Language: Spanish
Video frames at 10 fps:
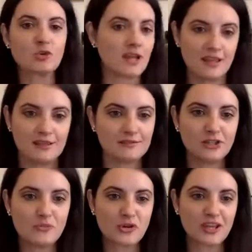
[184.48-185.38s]
aquí?
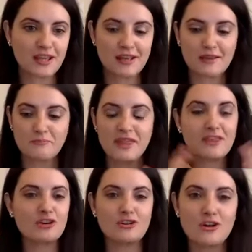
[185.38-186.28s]
¿no? ¿Por qué me
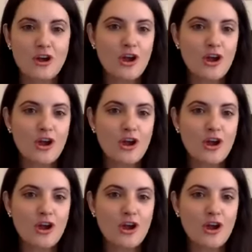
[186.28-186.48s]
dio